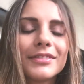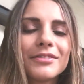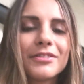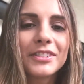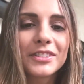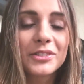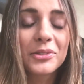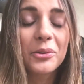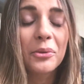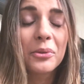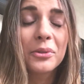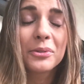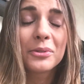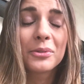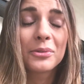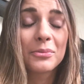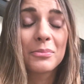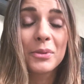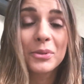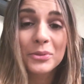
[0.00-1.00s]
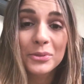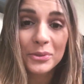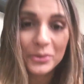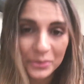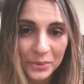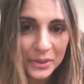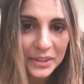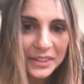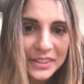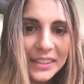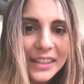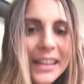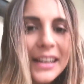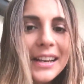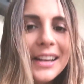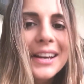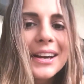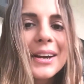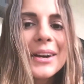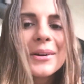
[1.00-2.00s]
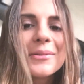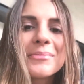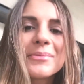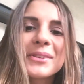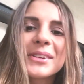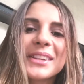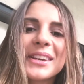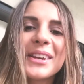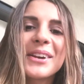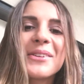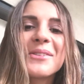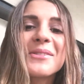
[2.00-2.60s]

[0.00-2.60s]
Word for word: fiz todos os meus tours, porque